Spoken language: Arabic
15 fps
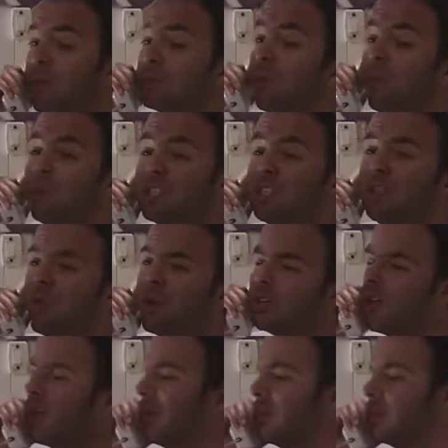الموضوع بسيط
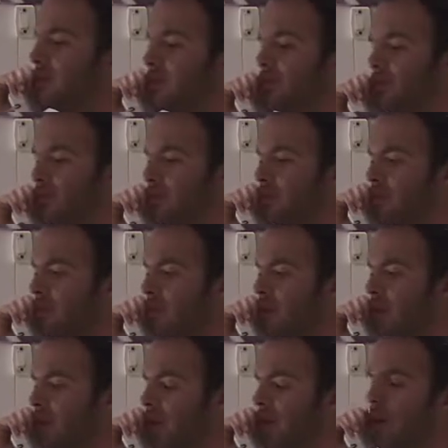والله
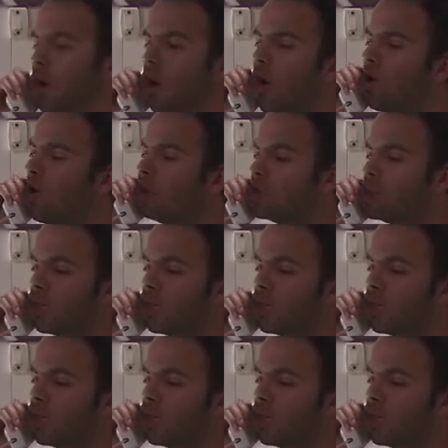هو